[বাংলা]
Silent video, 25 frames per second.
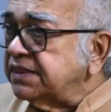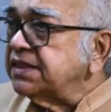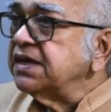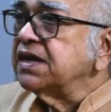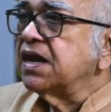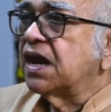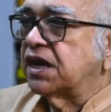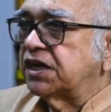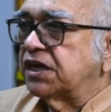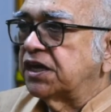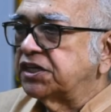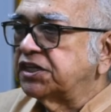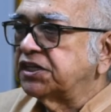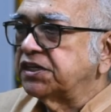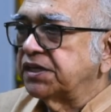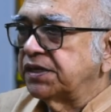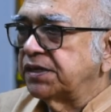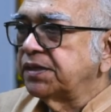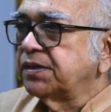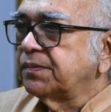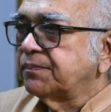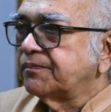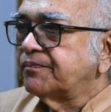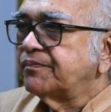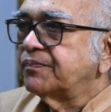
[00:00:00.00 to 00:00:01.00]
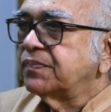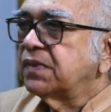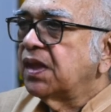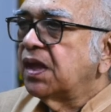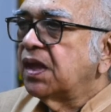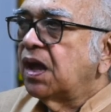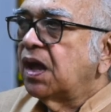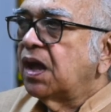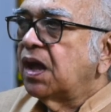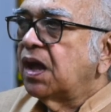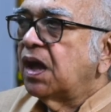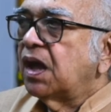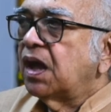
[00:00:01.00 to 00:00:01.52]
ইতিহাসে
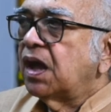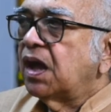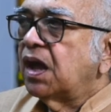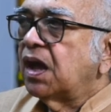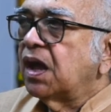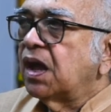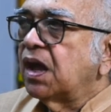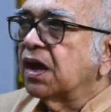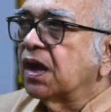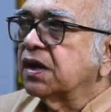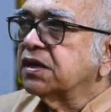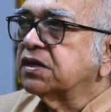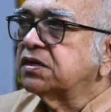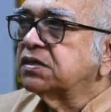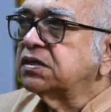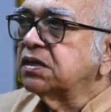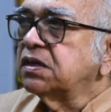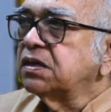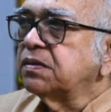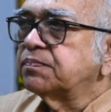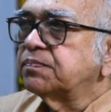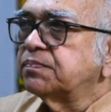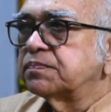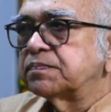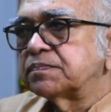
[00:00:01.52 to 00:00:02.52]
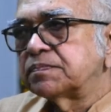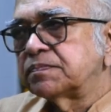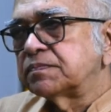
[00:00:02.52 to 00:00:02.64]
একটা